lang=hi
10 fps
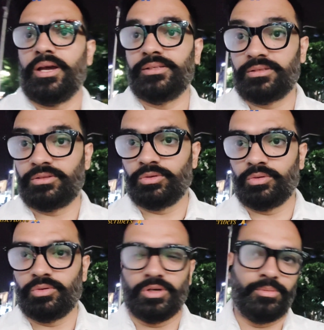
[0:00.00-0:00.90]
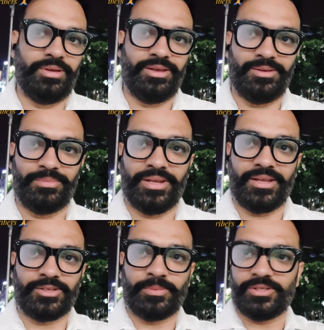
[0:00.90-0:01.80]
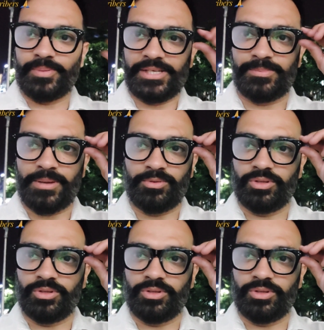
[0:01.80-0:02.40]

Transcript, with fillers: हे गाइस तो अभी मेरे स्पेसिफिक्स